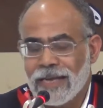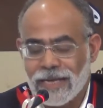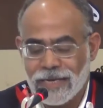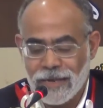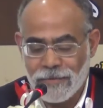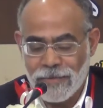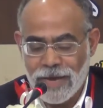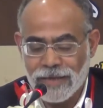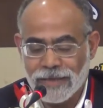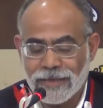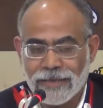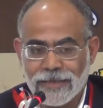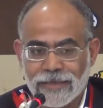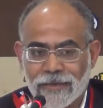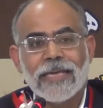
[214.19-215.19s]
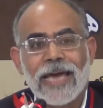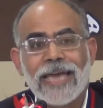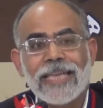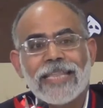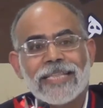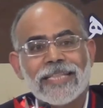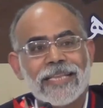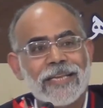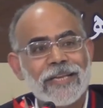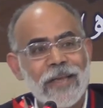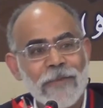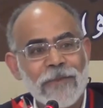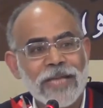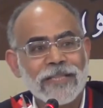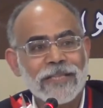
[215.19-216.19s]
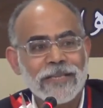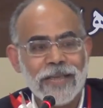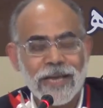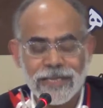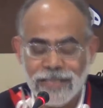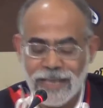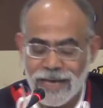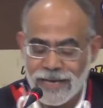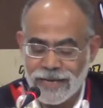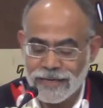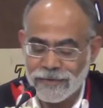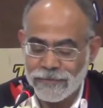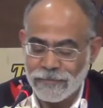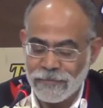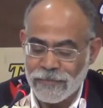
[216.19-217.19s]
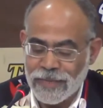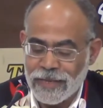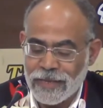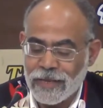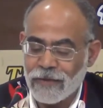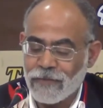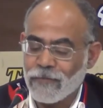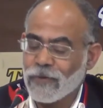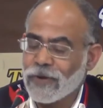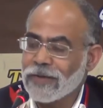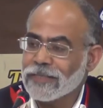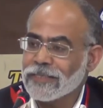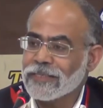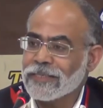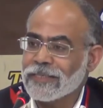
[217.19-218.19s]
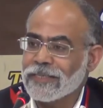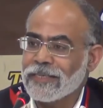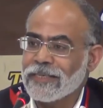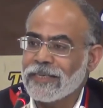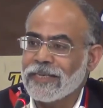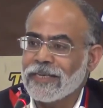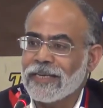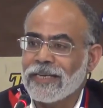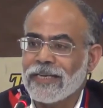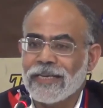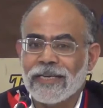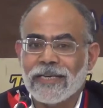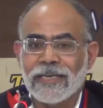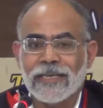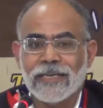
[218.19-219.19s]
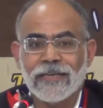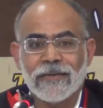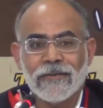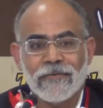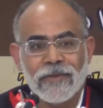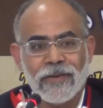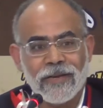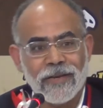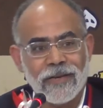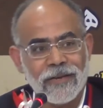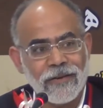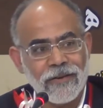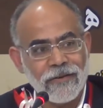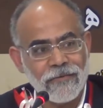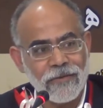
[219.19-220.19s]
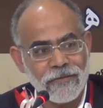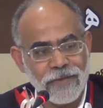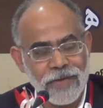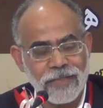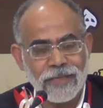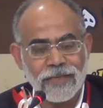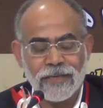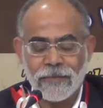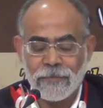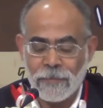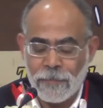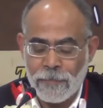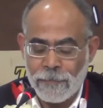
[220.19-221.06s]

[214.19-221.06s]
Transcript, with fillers: أنا ماض هذا النمط يختار الفرص آه، في في الفصل